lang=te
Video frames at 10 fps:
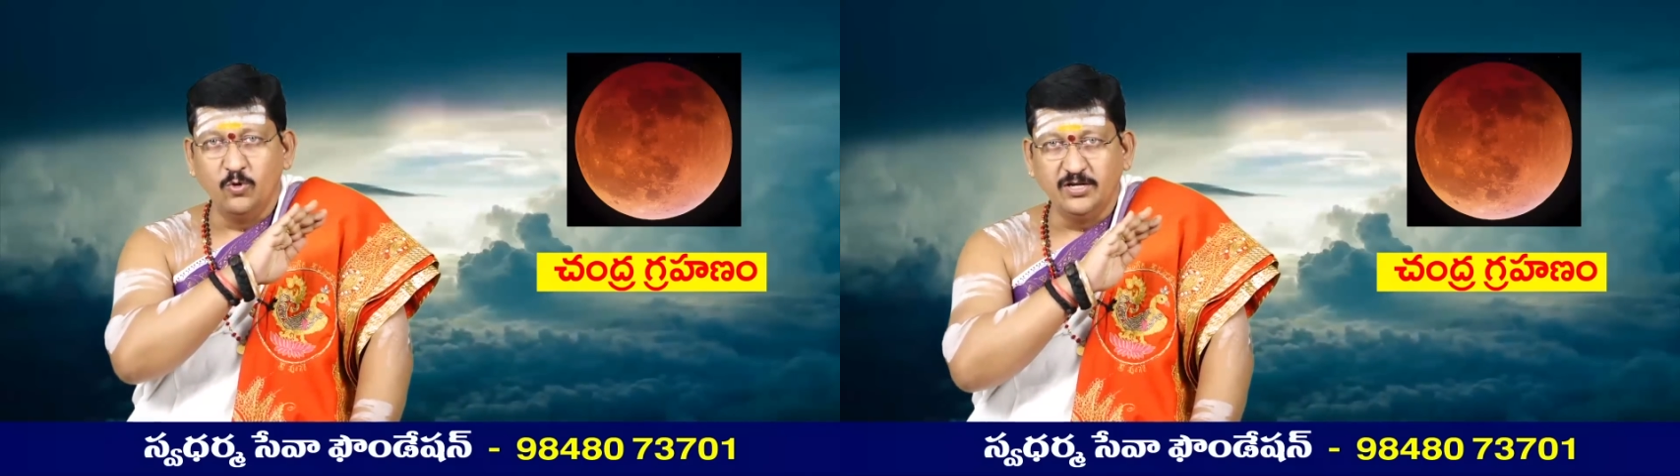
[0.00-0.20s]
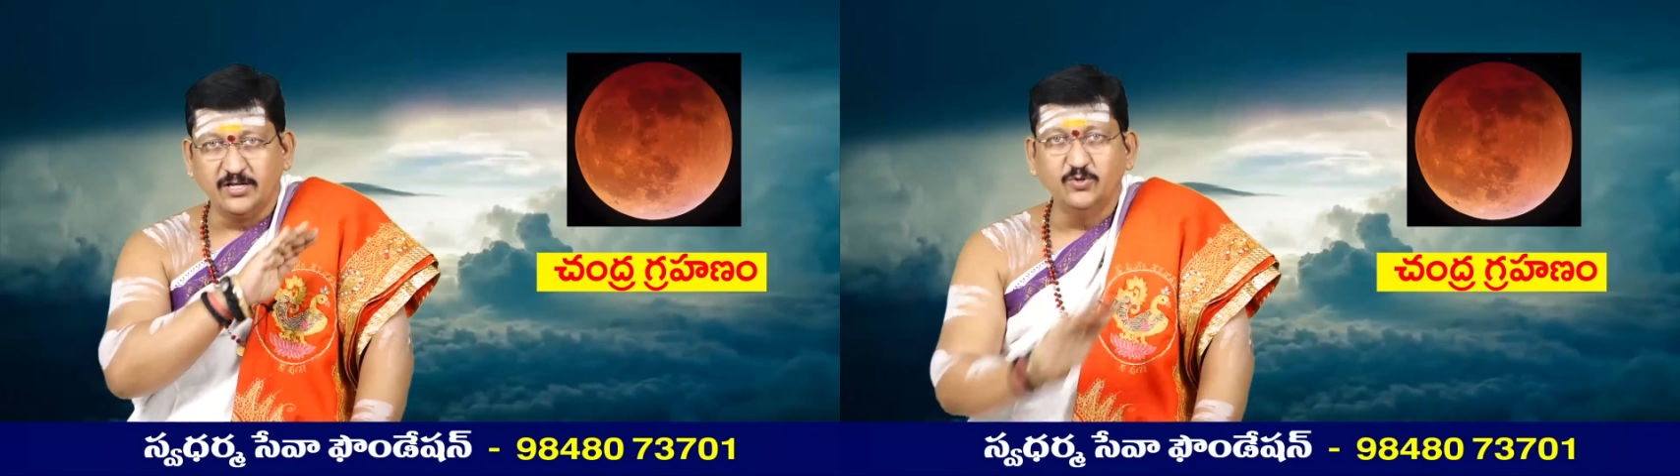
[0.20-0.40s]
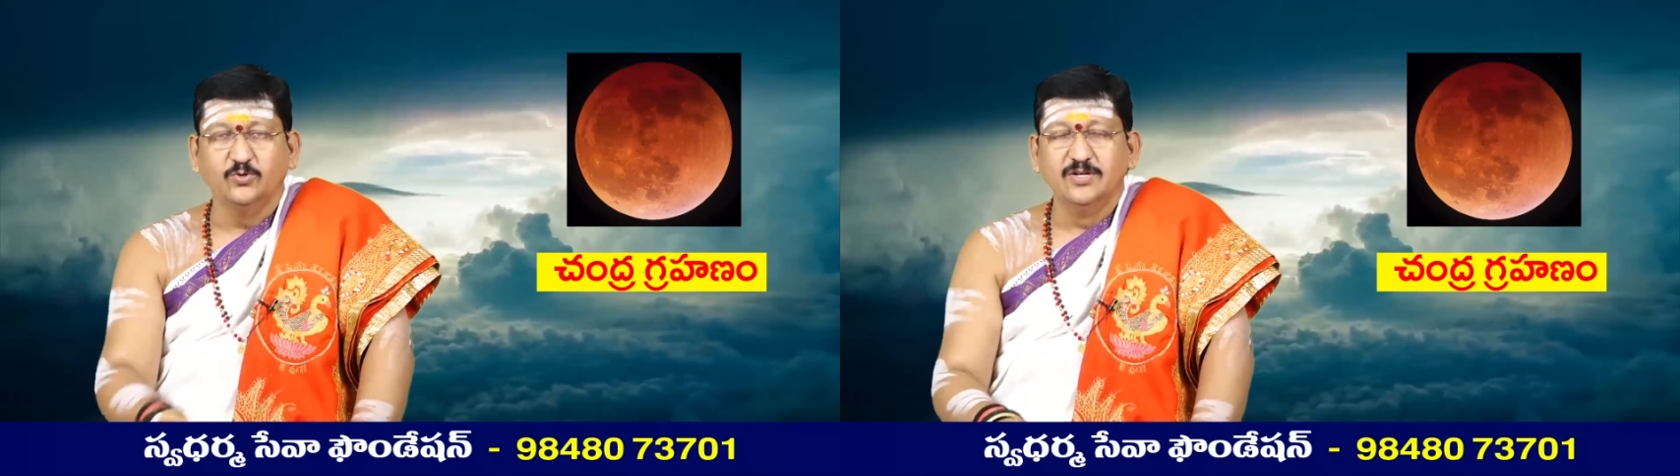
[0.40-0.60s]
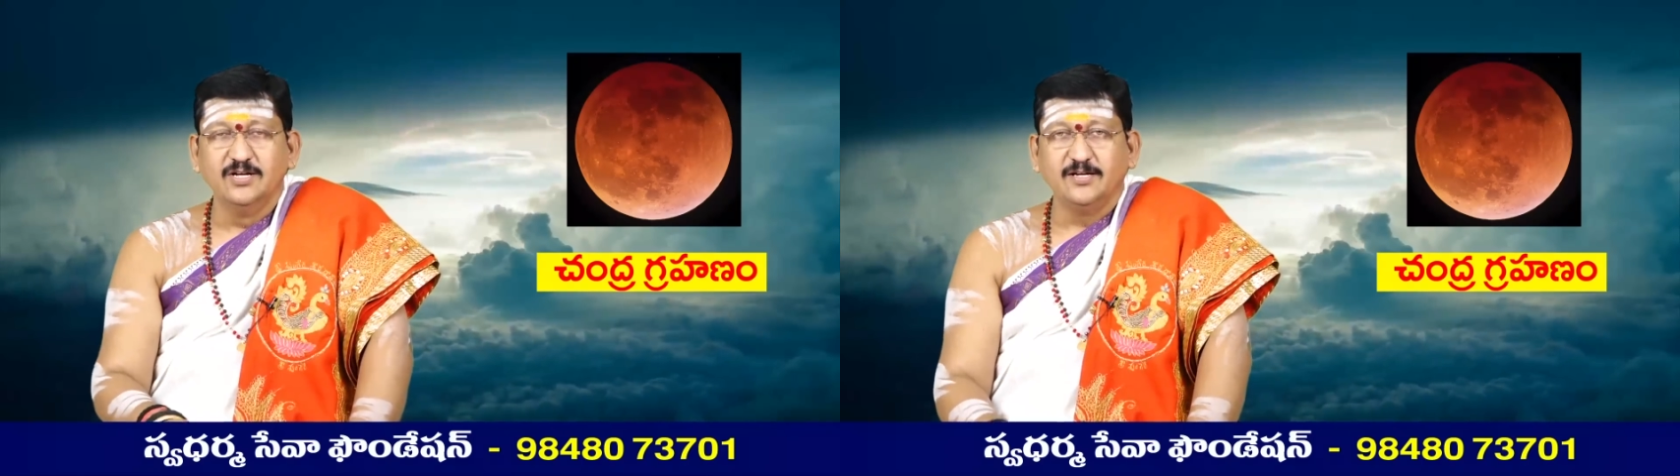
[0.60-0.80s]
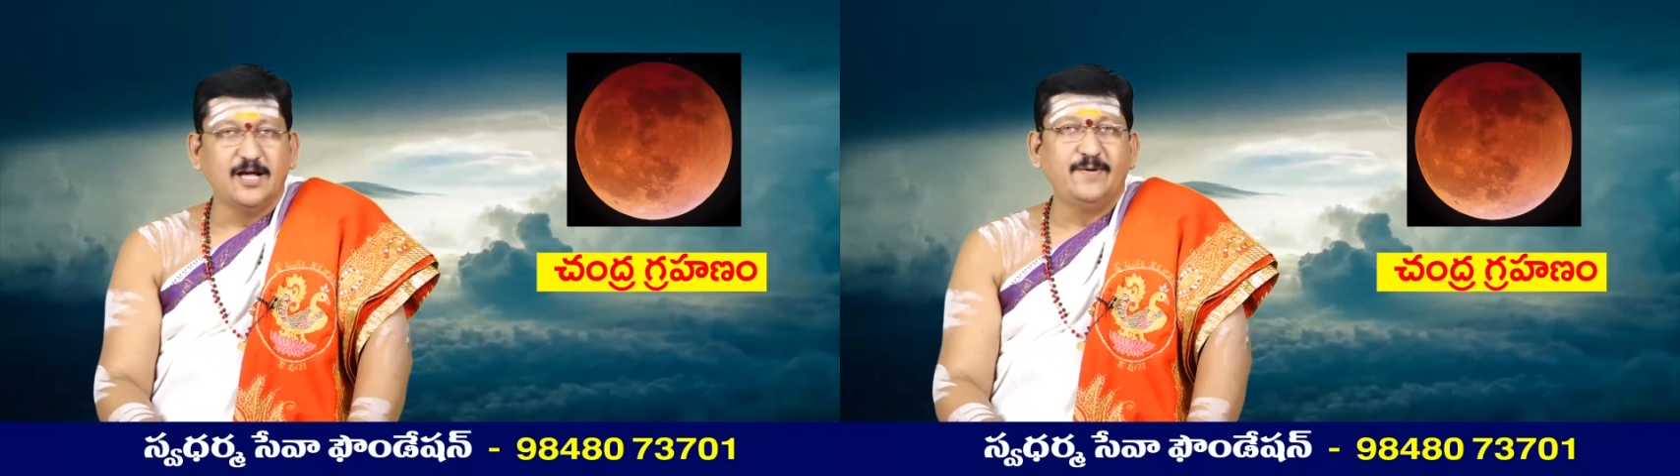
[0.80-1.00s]
ఉండదు
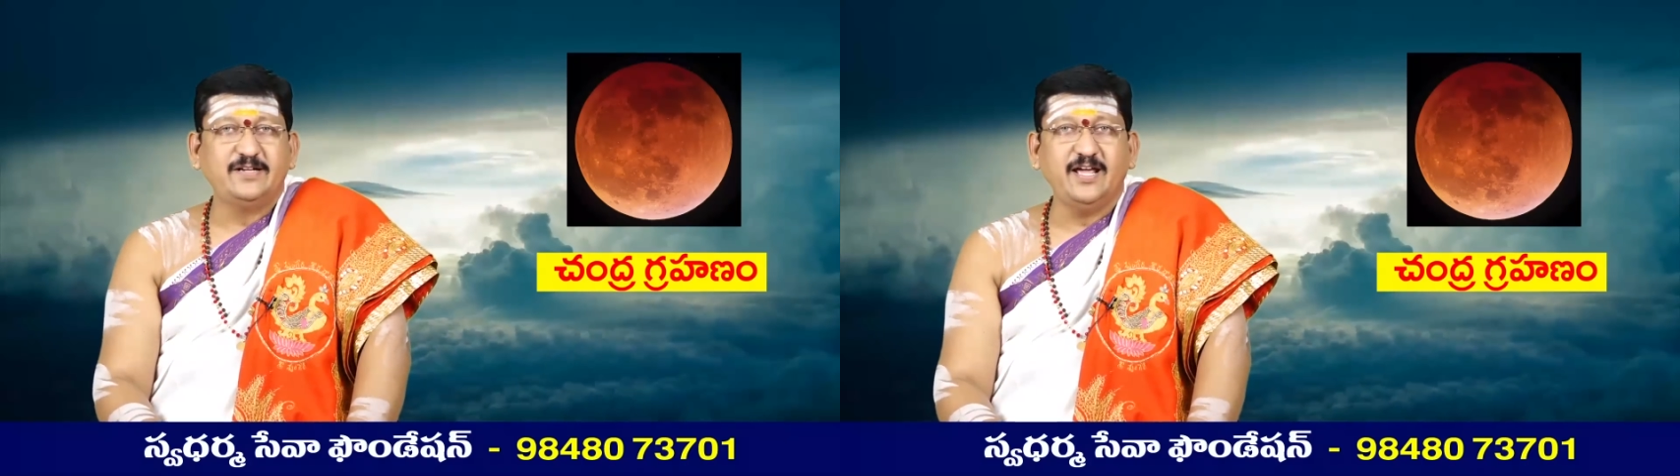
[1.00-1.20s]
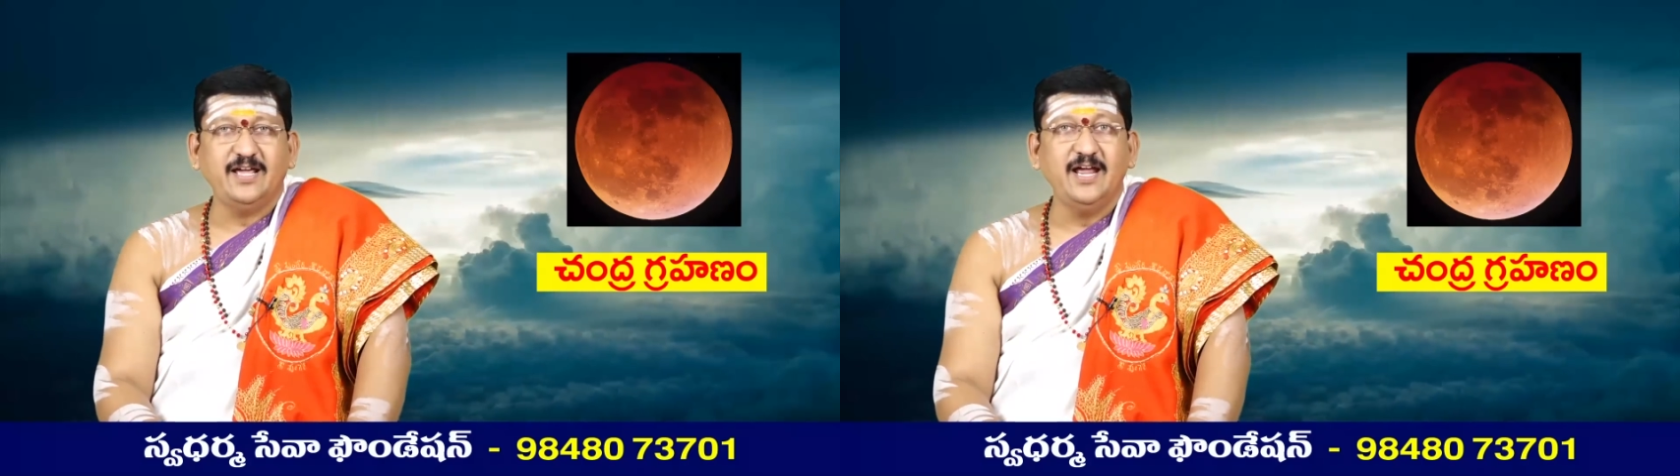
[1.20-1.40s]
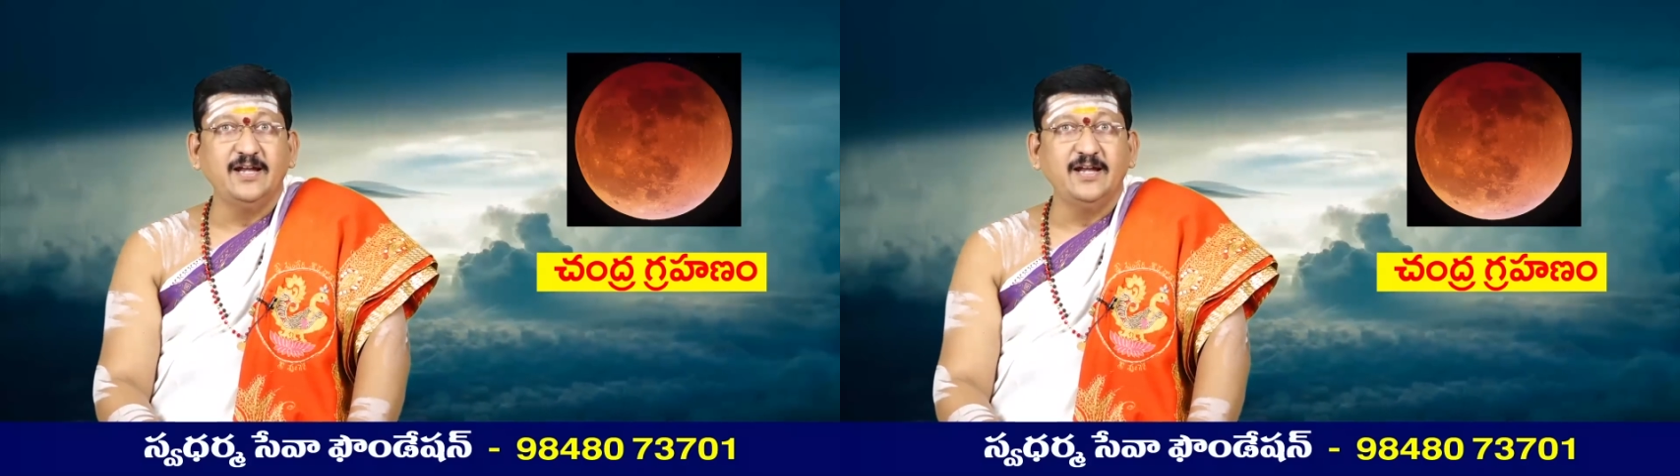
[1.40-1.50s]
కాబట్టి